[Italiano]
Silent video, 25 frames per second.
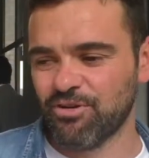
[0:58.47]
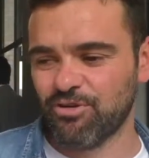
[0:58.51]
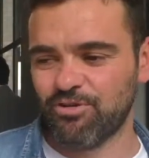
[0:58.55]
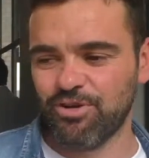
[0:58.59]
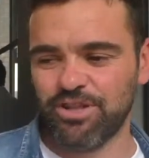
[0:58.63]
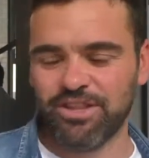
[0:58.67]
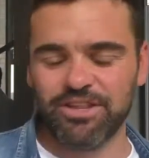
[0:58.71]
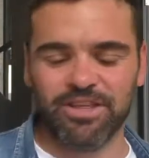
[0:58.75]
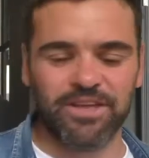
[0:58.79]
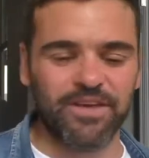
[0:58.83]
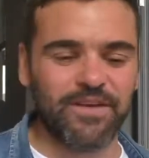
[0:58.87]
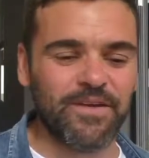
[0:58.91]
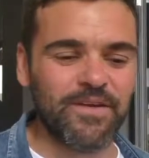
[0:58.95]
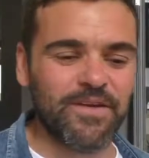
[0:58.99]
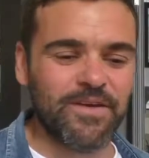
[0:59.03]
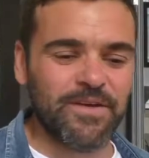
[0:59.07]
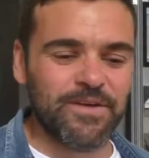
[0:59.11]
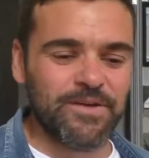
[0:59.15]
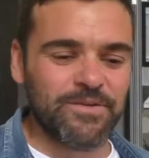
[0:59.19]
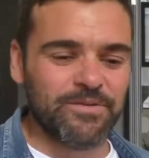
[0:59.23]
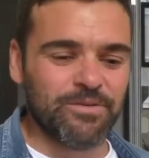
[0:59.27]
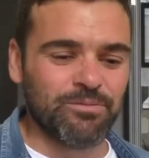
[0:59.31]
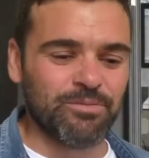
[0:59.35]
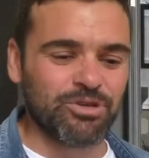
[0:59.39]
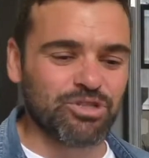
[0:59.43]
Quindi
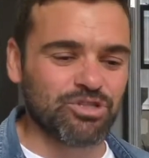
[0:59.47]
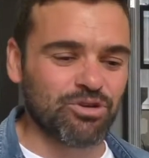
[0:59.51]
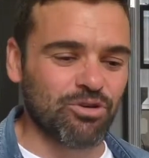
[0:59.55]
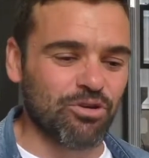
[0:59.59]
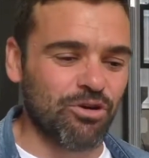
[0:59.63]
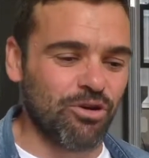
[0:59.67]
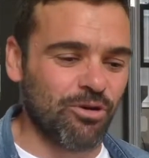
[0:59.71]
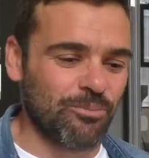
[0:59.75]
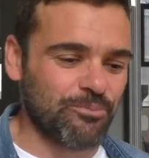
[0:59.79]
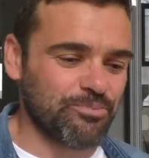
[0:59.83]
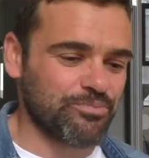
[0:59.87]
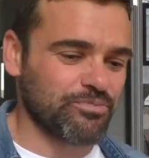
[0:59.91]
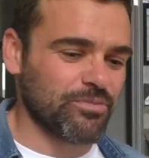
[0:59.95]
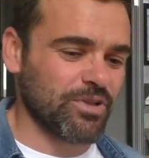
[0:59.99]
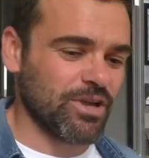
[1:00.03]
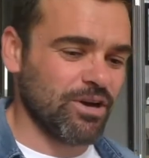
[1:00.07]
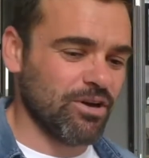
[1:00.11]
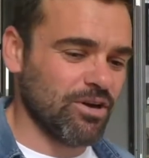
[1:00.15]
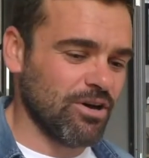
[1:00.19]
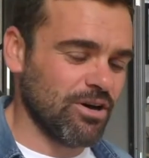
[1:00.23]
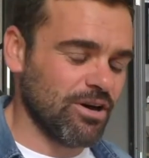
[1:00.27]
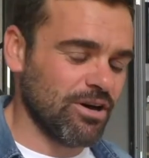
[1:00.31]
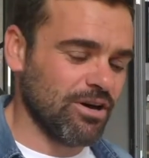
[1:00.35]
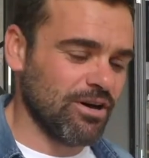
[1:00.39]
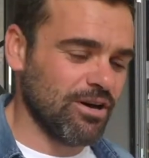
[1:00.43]
sono,
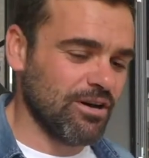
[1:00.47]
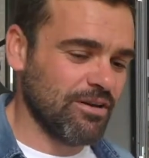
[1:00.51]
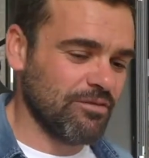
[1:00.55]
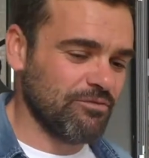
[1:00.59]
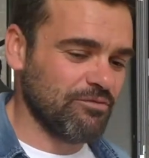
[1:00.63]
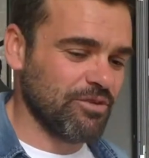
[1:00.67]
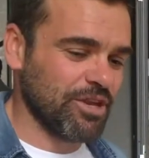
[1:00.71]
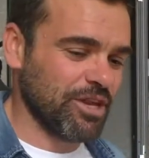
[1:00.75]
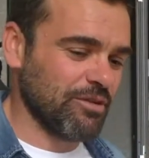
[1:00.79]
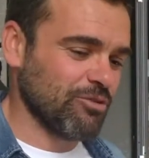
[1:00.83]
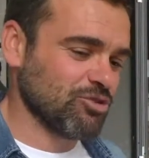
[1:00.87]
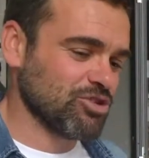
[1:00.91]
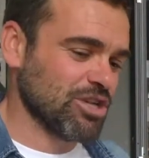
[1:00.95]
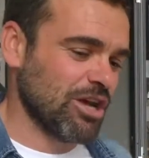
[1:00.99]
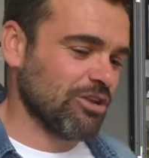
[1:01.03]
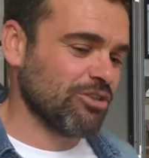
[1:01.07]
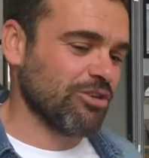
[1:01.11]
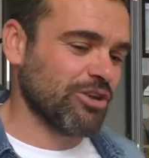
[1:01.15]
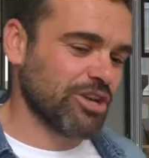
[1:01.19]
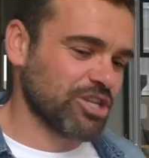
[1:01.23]
eh, venivo già da